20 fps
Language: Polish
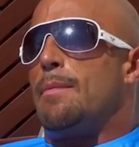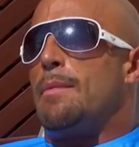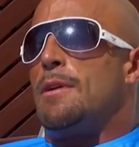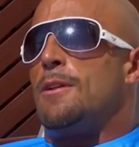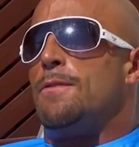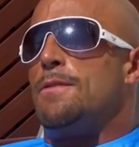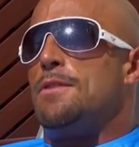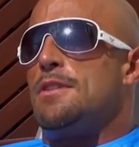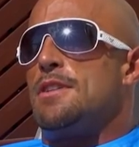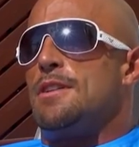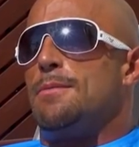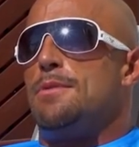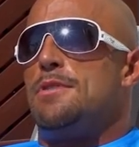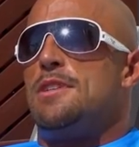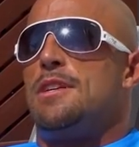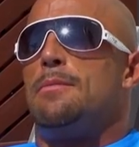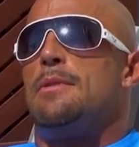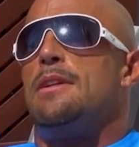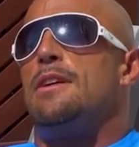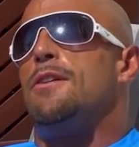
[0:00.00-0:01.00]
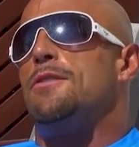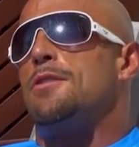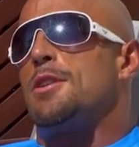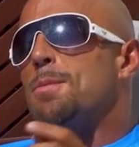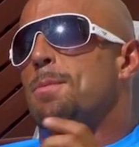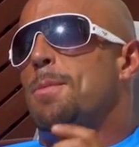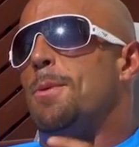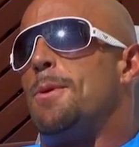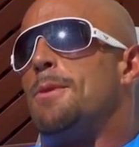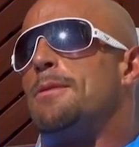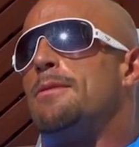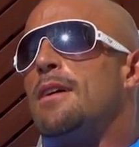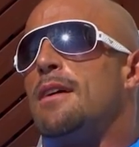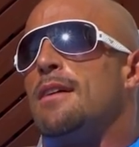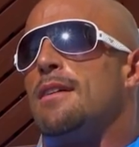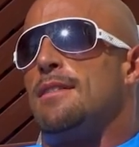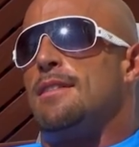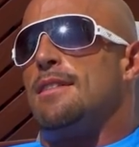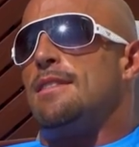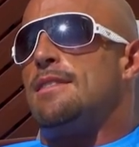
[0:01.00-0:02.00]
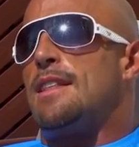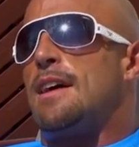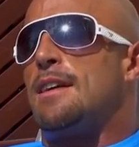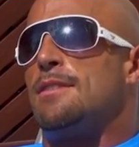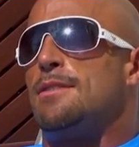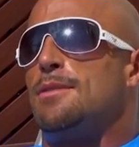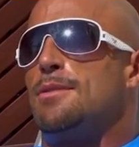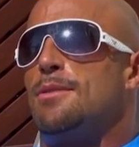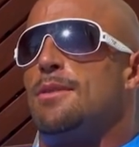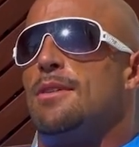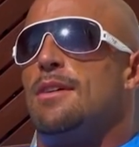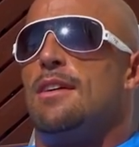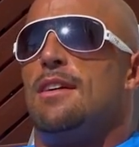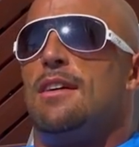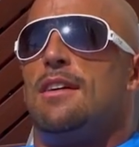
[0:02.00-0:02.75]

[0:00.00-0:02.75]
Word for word: a mianowicie, żebyście mieli chociaż połowę dystansu